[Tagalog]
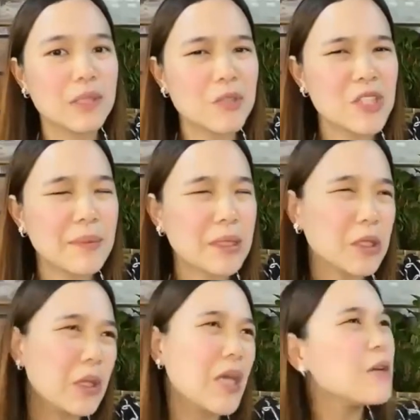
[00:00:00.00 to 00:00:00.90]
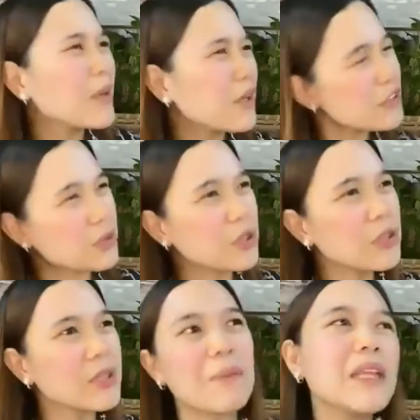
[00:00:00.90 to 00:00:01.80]
Tapos sabi ko, Mayor, siguro
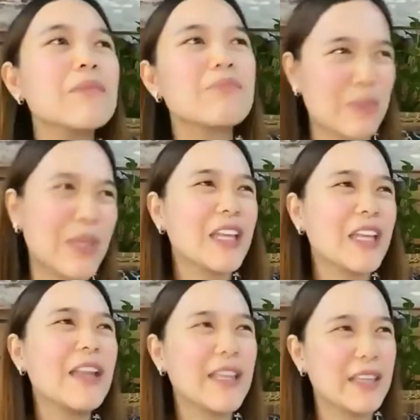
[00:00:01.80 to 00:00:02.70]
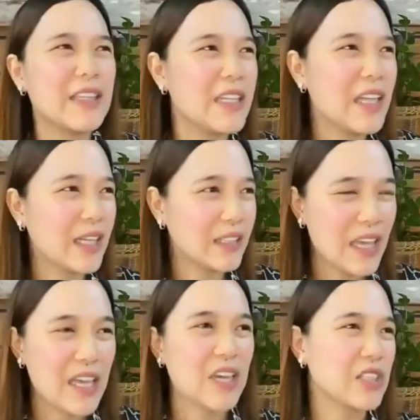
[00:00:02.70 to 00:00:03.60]
dapat ipamigay na natin yan lahat.
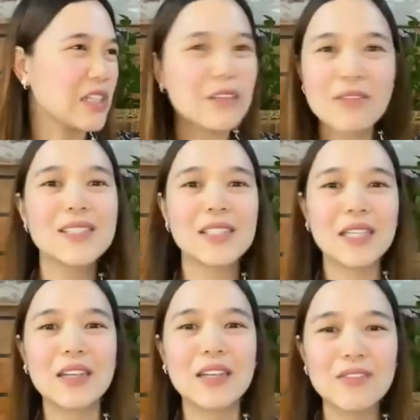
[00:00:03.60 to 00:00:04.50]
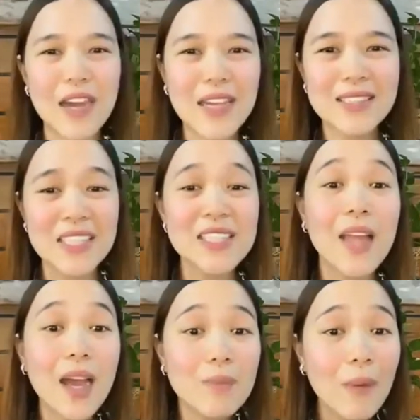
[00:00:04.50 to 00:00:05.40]
Sige lang Vice, sige lang Vice.
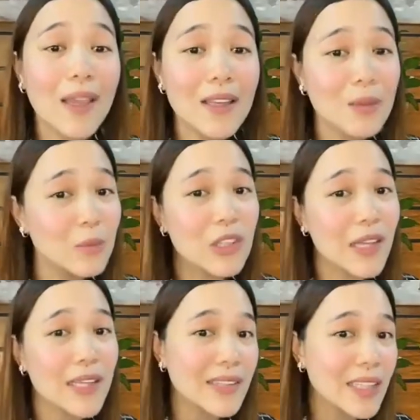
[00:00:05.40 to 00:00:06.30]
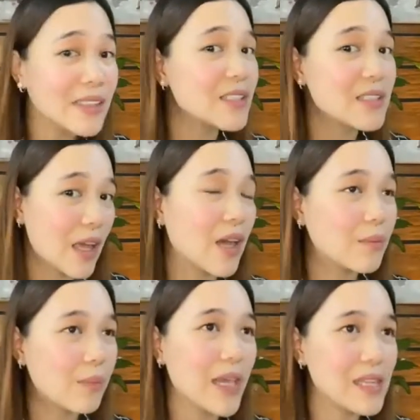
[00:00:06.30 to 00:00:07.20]
Stockpile lang muna natin,
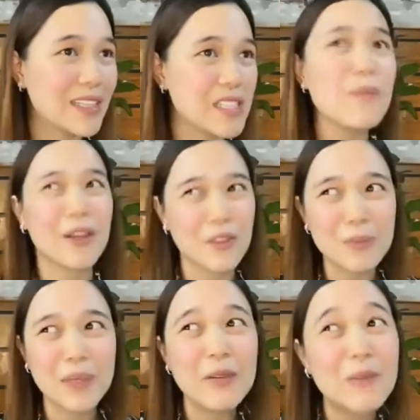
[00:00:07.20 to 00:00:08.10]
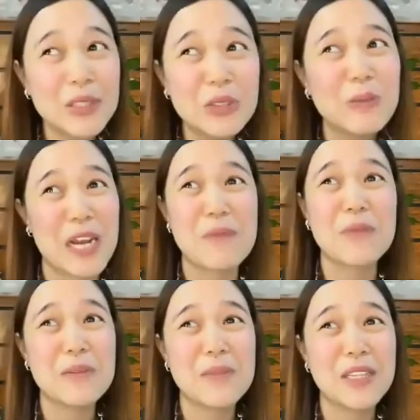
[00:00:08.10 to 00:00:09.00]
stockpile. Kasi meron pa naman dun,
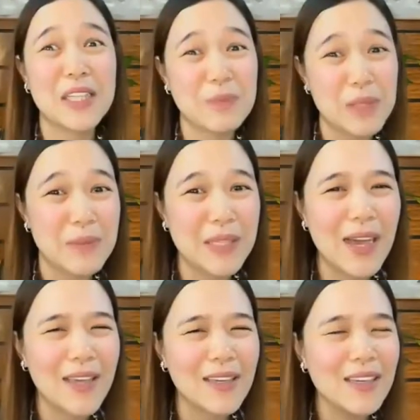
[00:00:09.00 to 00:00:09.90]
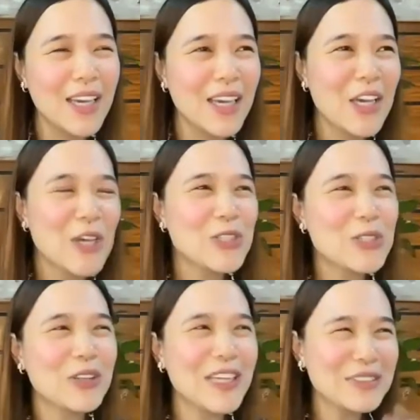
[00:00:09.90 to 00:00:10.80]
marami naman nagbibigay. So
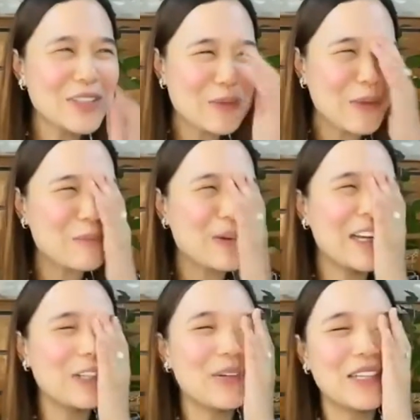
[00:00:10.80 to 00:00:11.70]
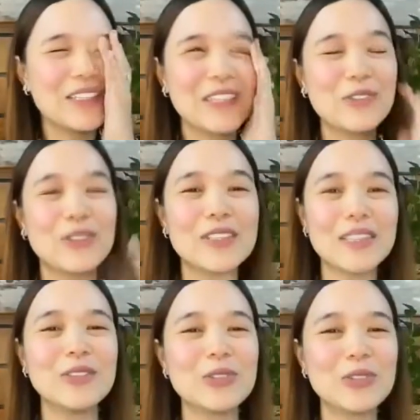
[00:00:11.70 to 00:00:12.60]
that was my pangalawang
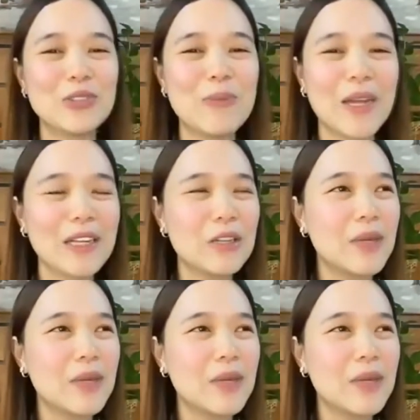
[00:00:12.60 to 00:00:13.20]
kinukutuban.